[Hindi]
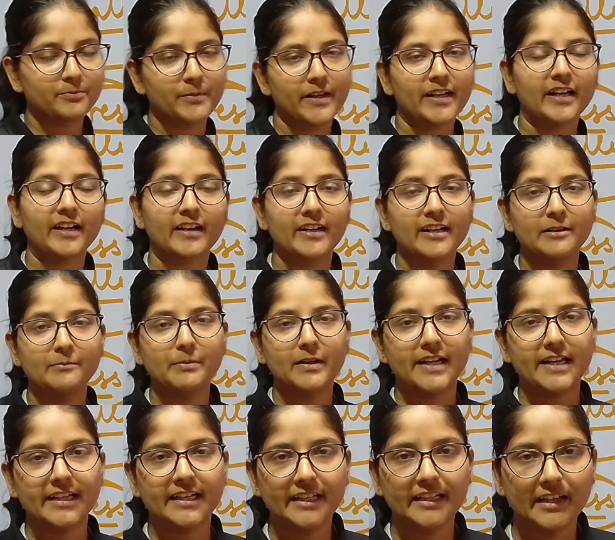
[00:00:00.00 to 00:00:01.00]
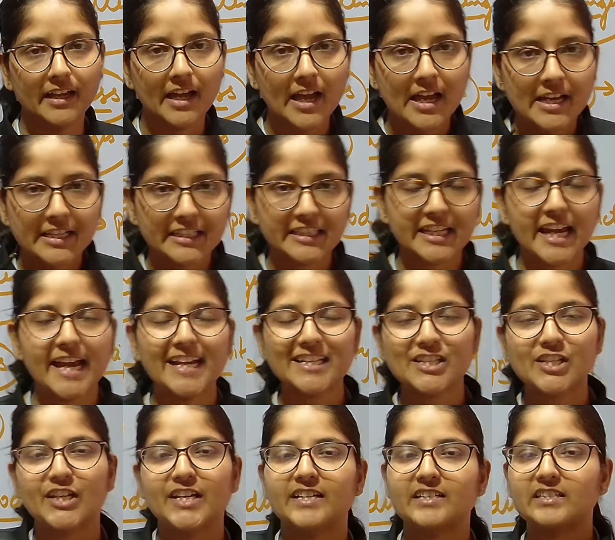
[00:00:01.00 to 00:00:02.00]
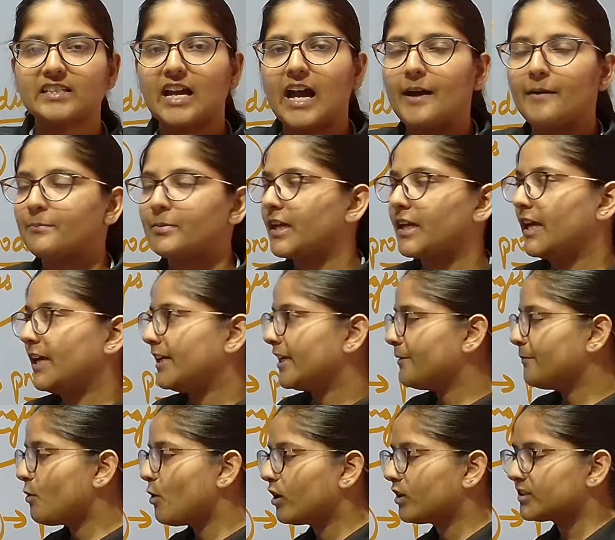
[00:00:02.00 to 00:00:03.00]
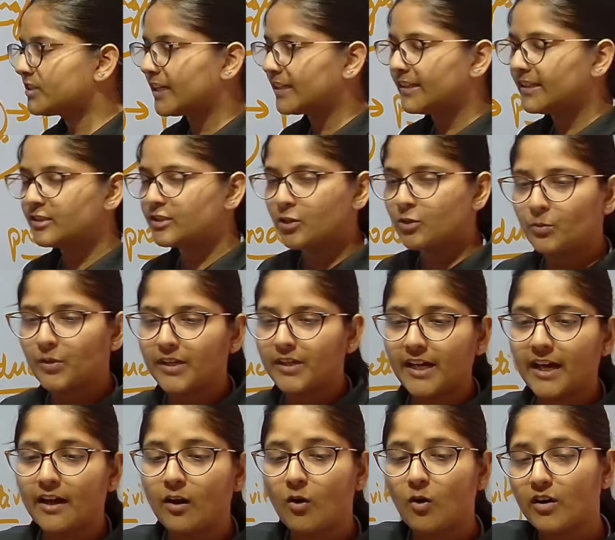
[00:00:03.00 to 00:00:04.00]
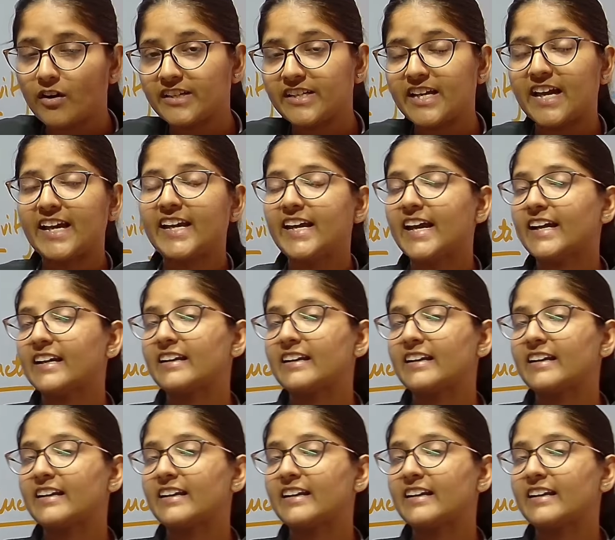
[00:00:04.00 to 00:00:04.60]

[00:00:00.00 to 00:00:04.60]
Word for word: पे करनी पड़ेगी ये चीज आपके लिए बहुत ज्यादा जरूरी है और यही एक